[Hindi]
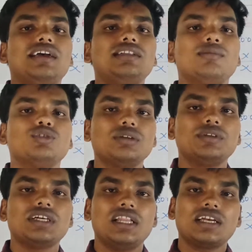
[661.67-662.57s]
है नवोदय
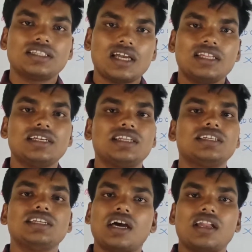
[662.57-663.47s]
विद्यालय की तैयारी
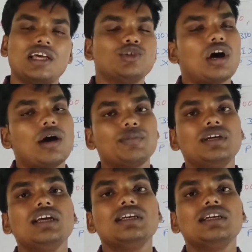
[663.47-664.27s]
करके निकालना है तो आप